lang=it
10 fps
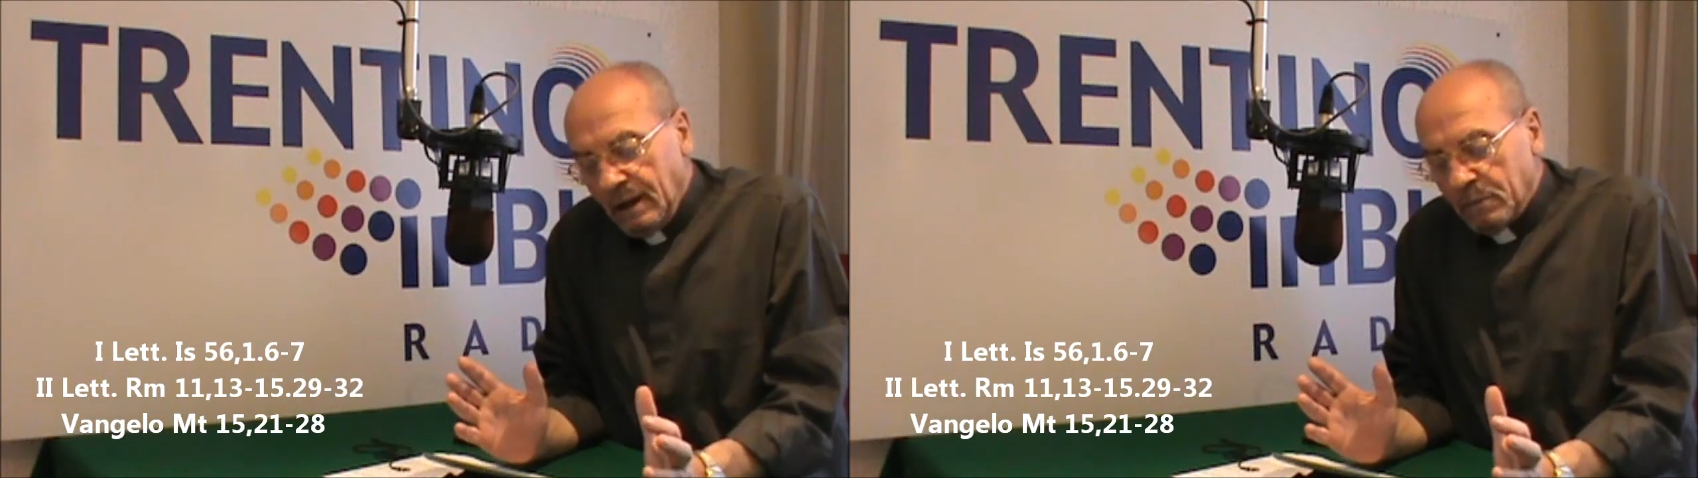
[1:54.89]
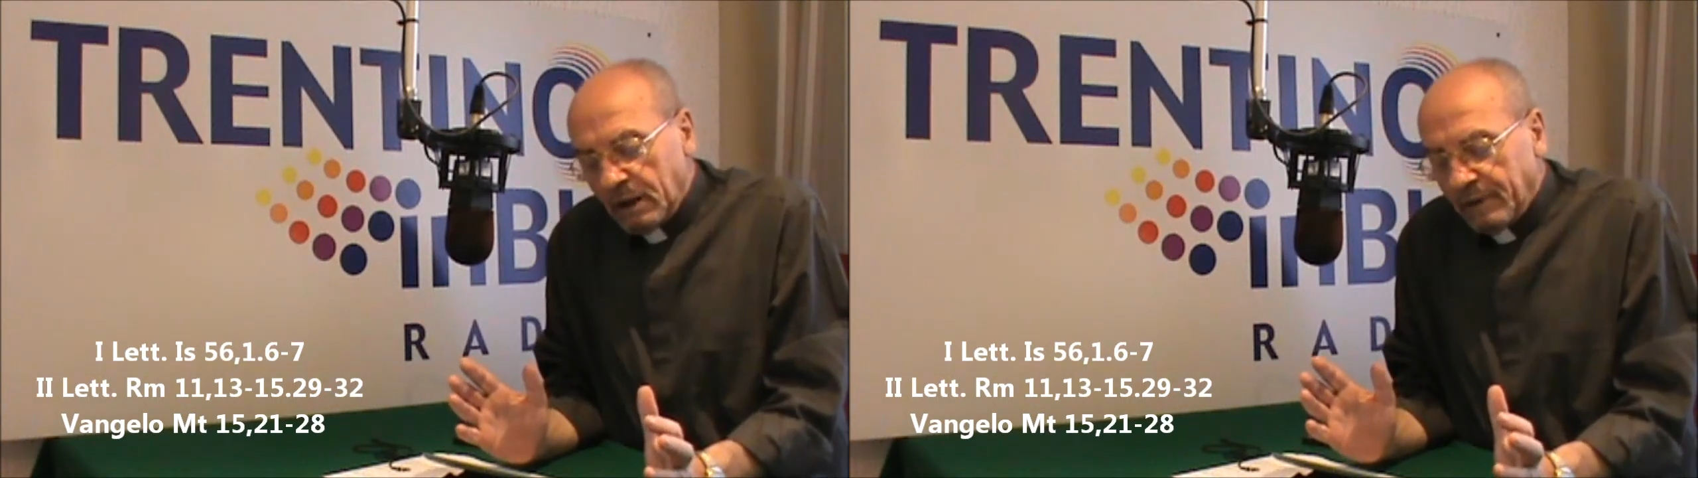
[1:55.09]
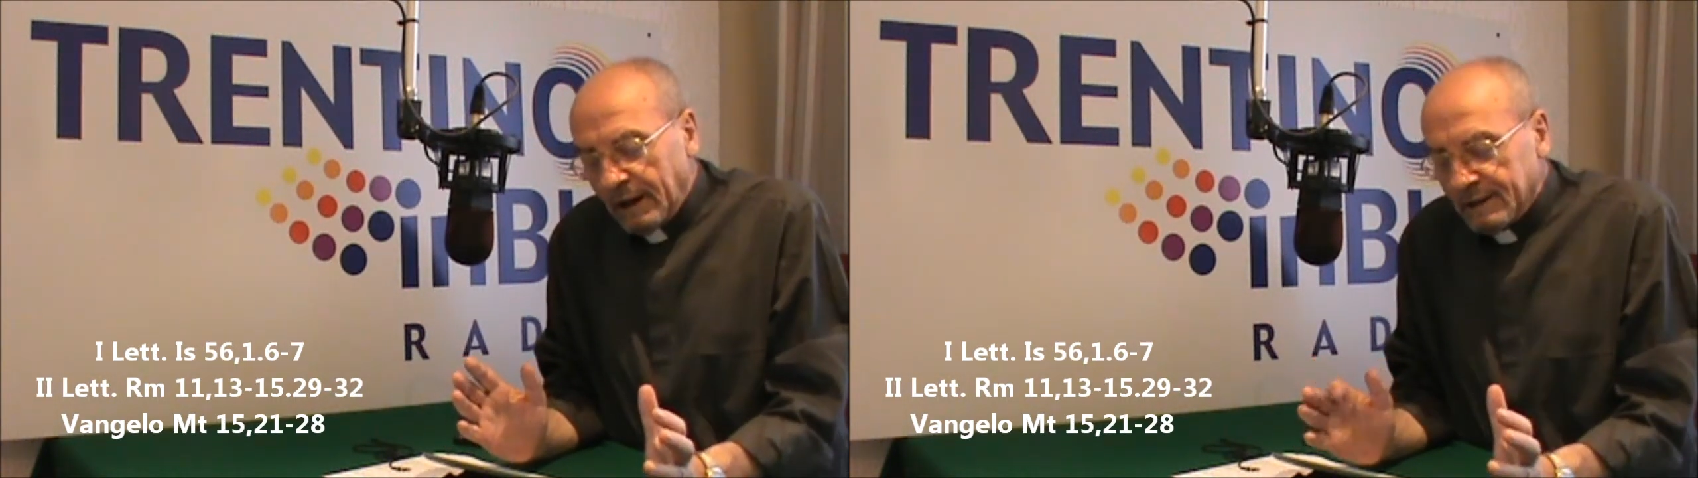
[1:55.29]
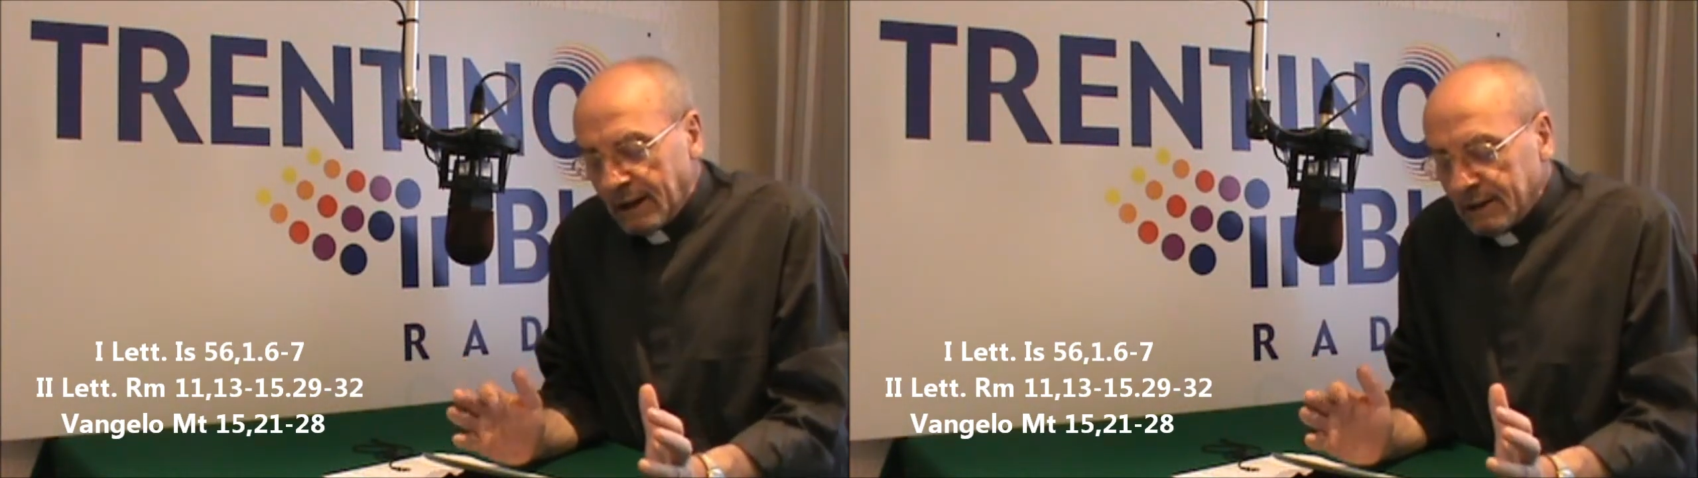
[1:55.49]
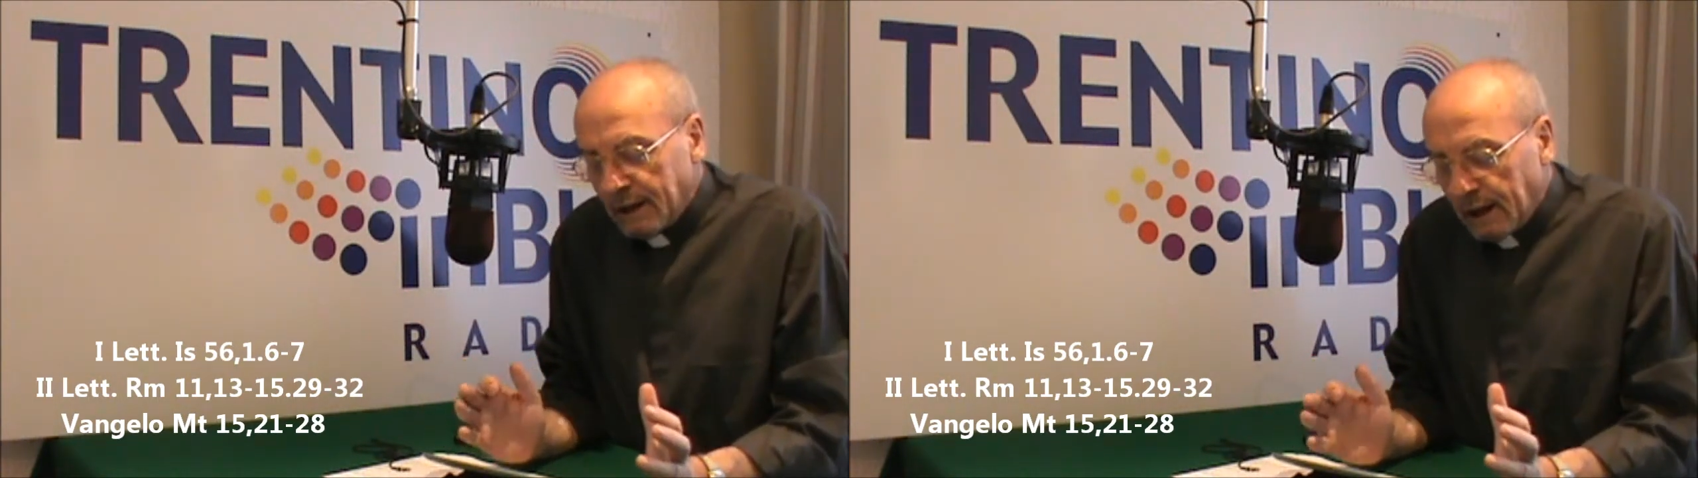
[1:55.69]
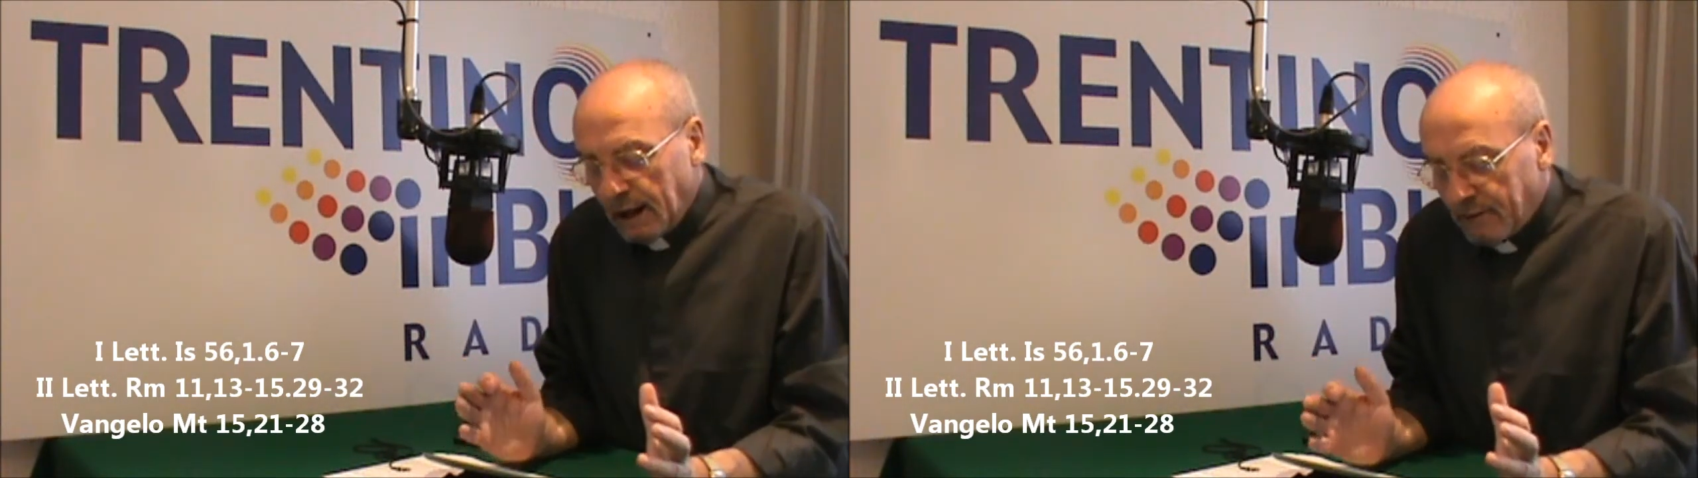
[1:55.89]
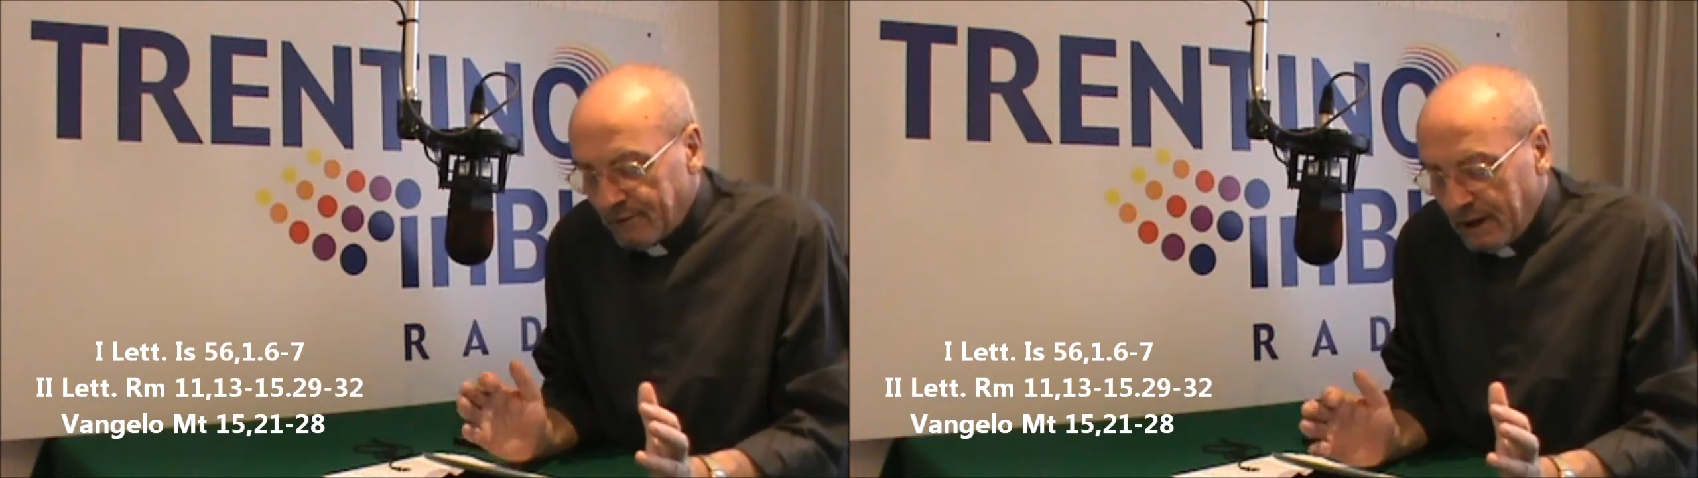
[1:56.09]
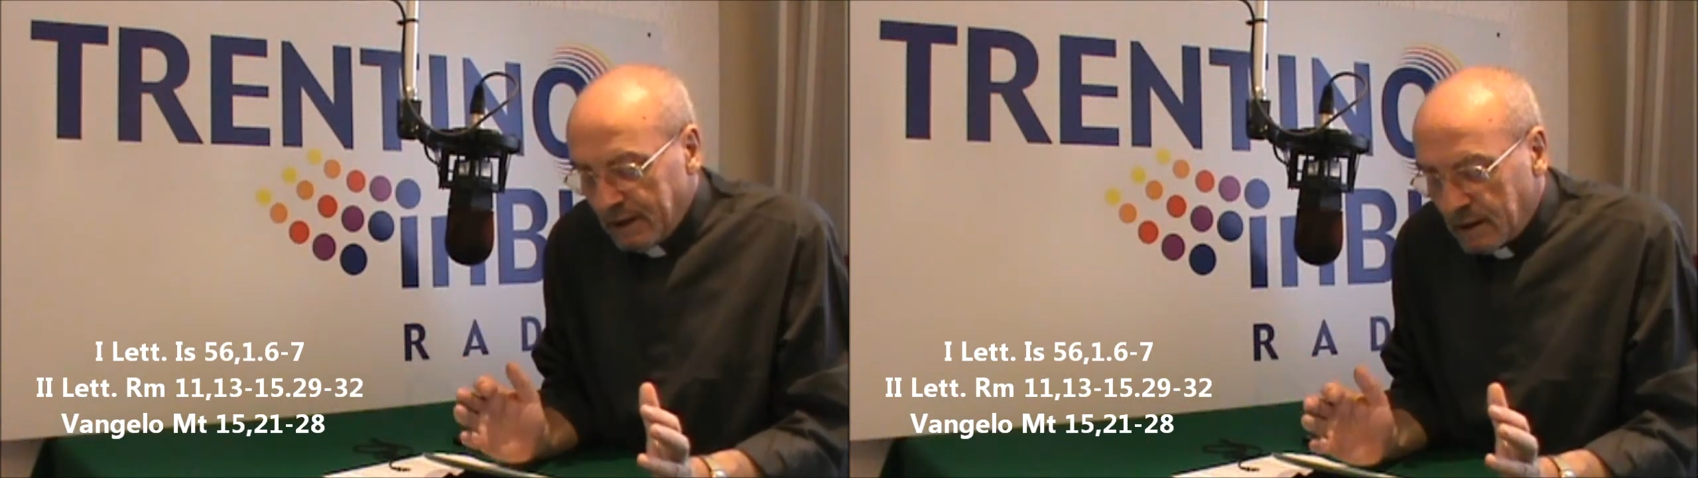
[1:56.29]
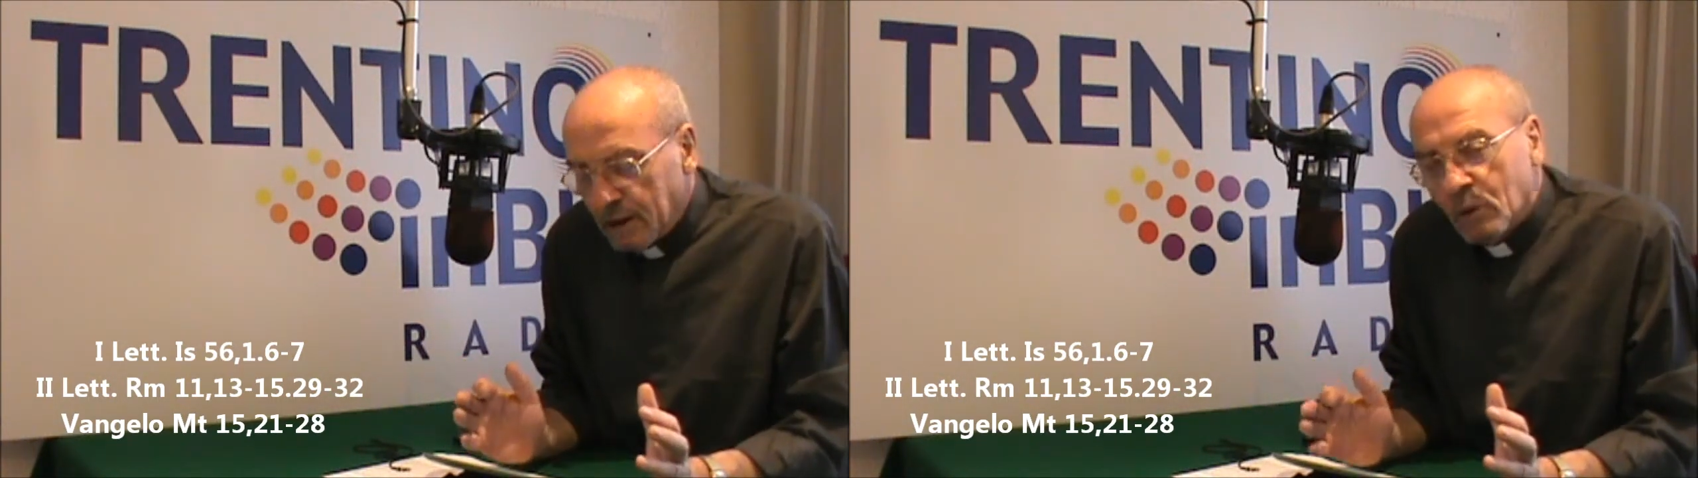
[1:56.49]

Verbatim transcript: per far esaltare la fede di